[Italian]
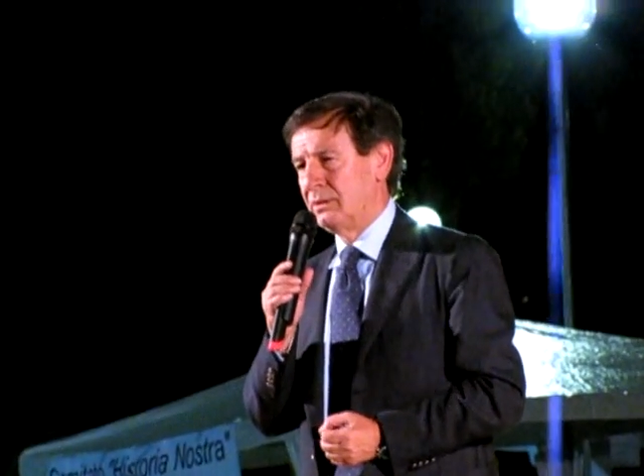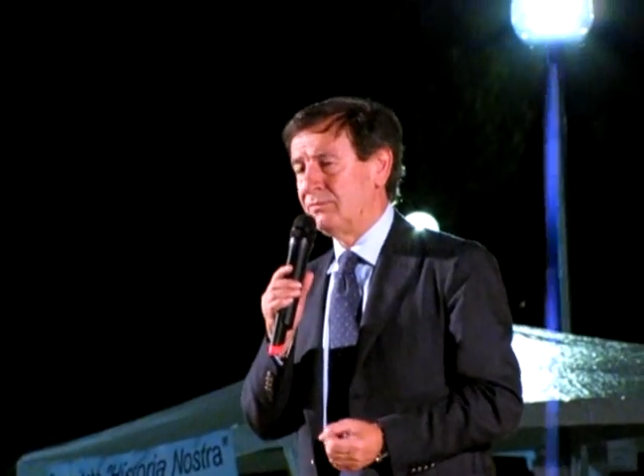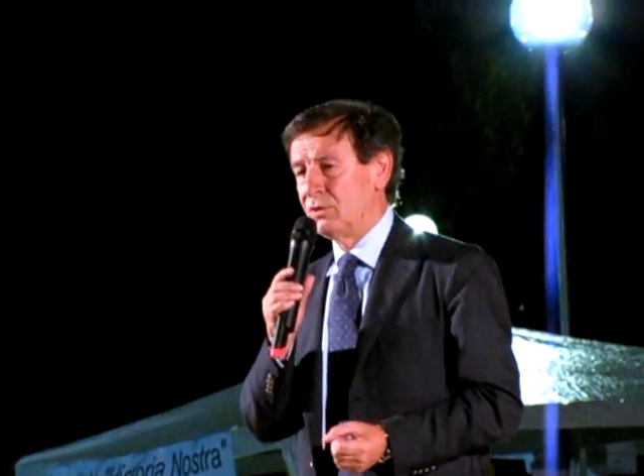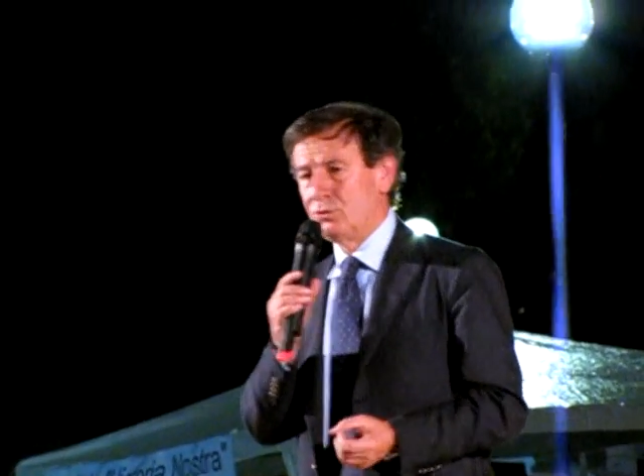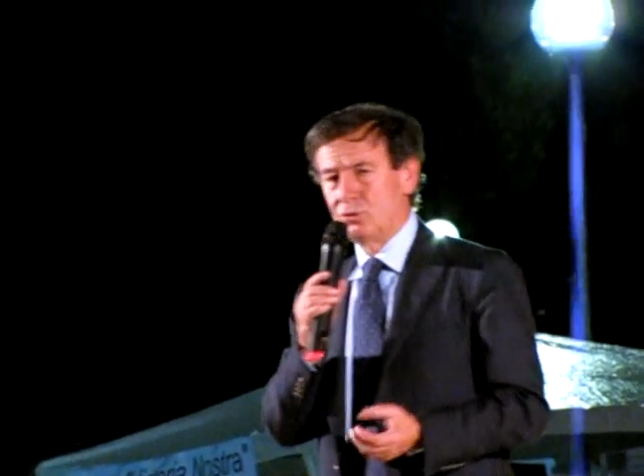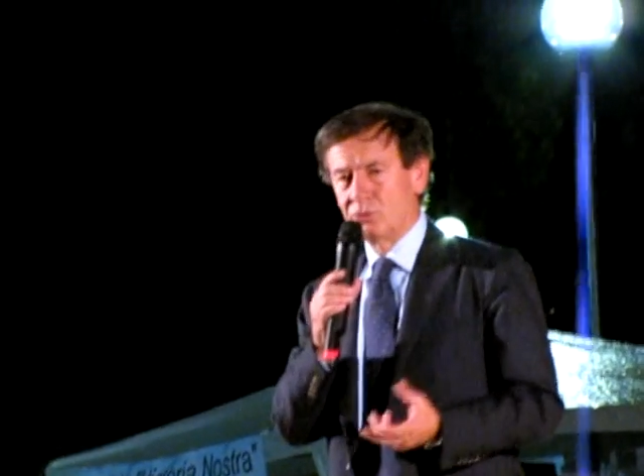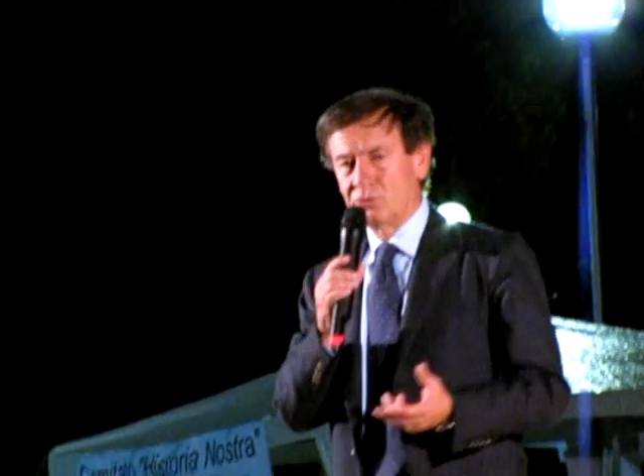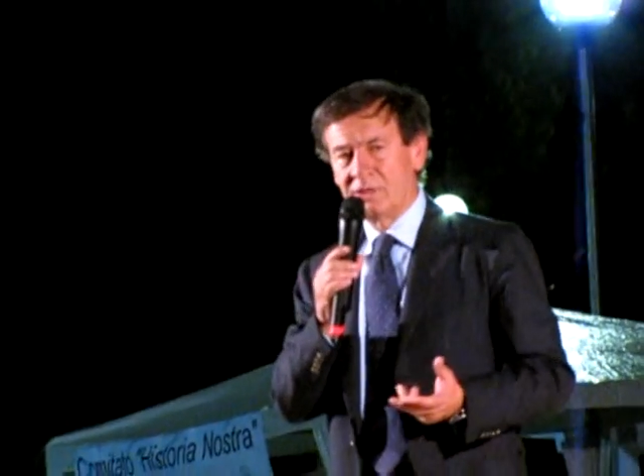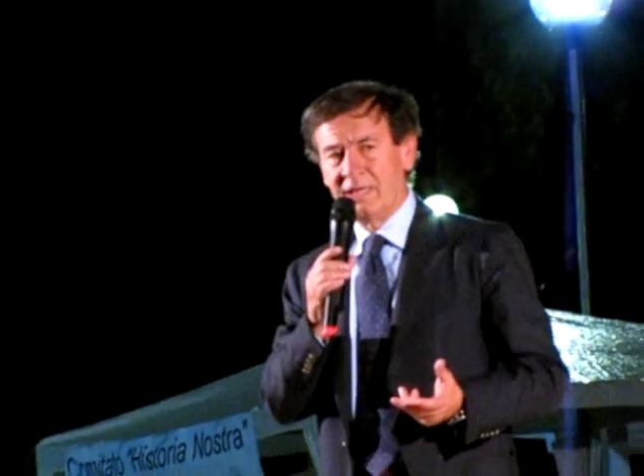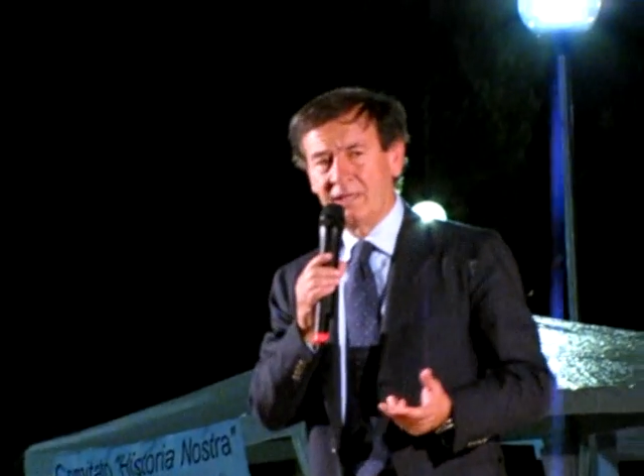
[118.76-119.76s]
E voglio
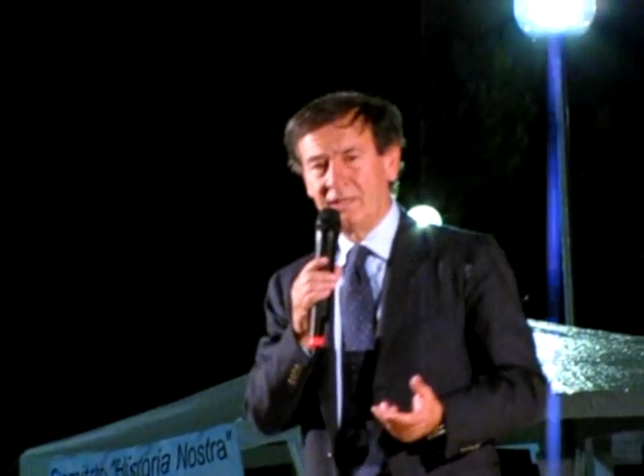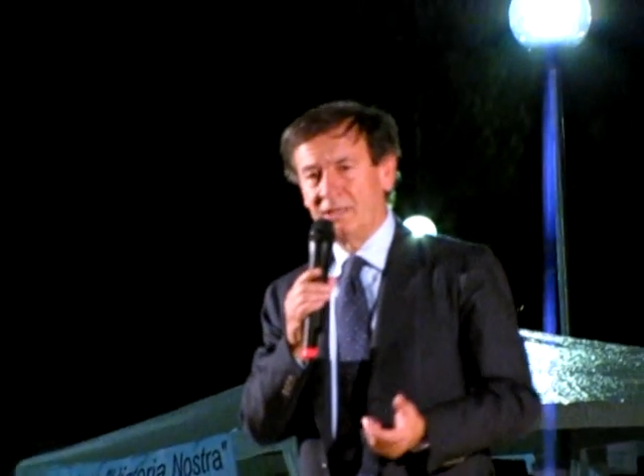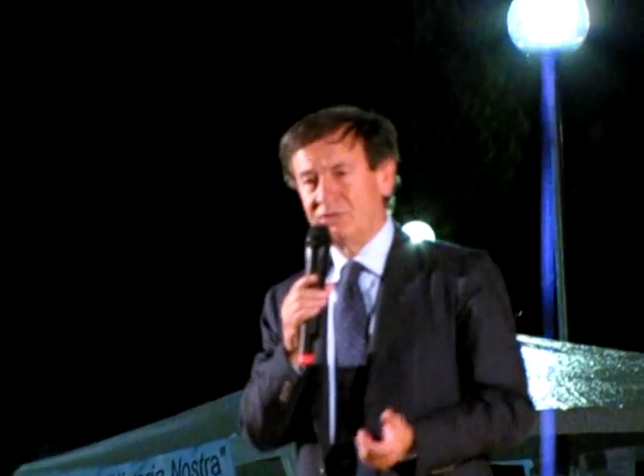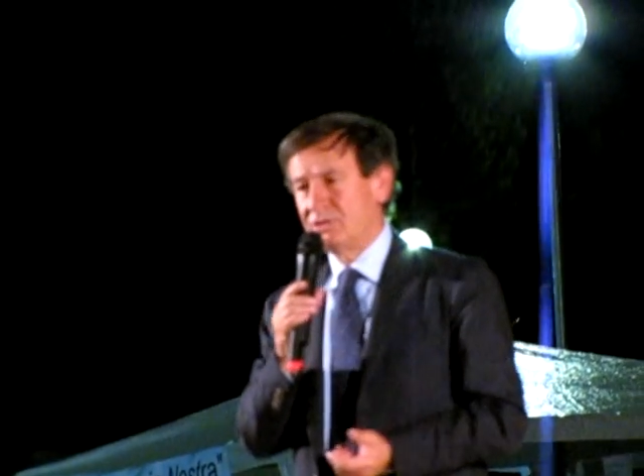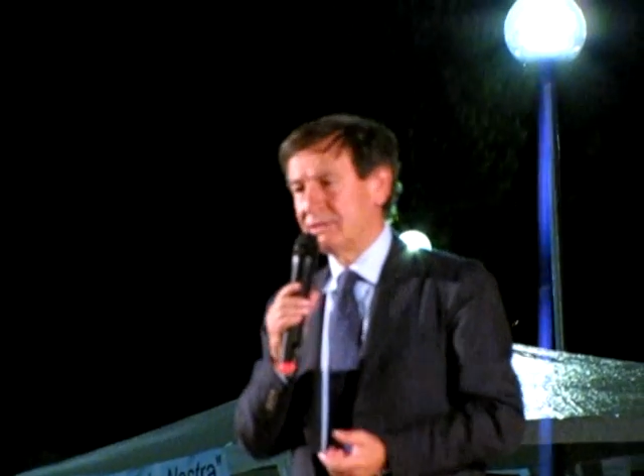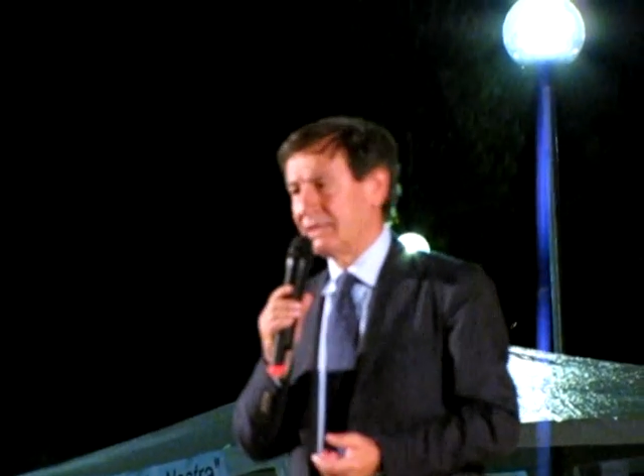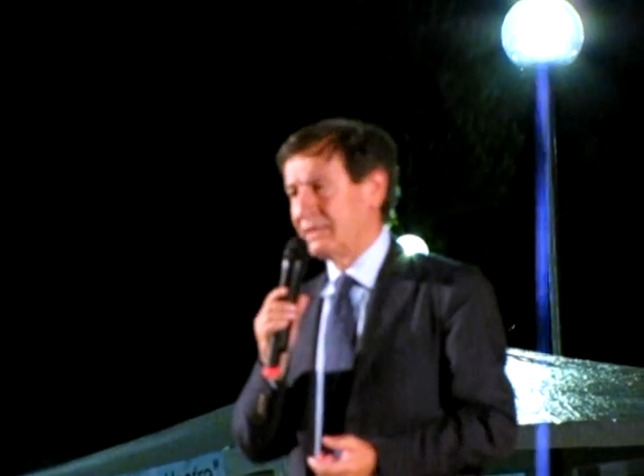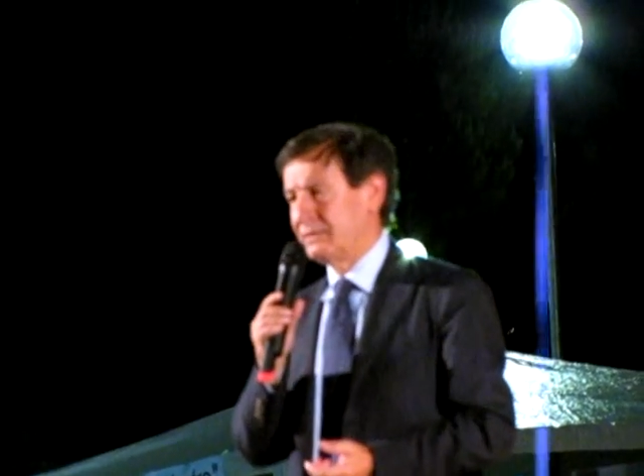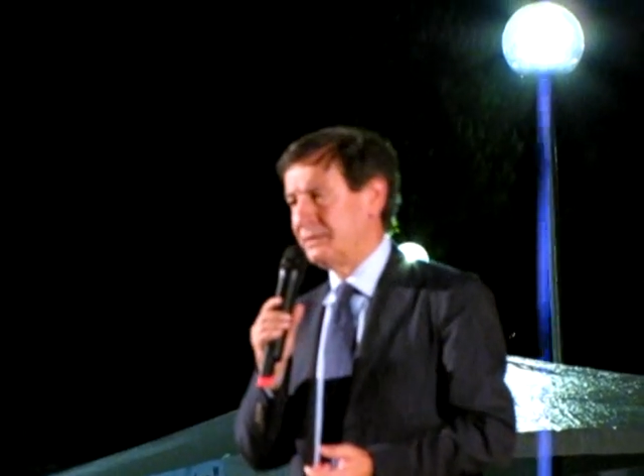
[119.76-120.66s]
ricordare la città